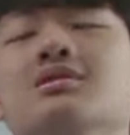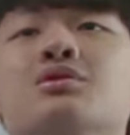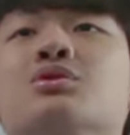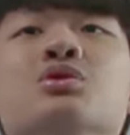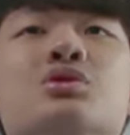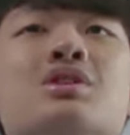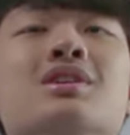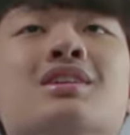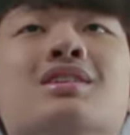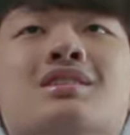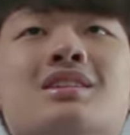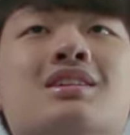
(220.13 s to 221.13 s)
我觉得
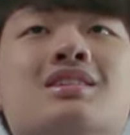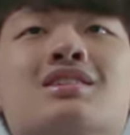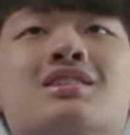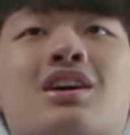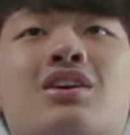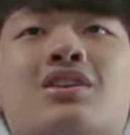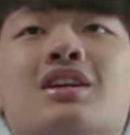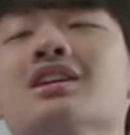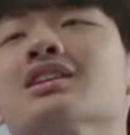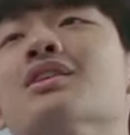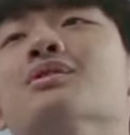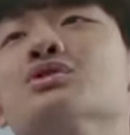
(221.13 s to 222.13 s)
真的是超累，
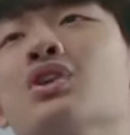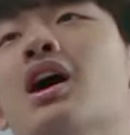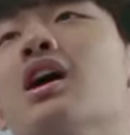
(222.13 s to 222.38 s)
他们就要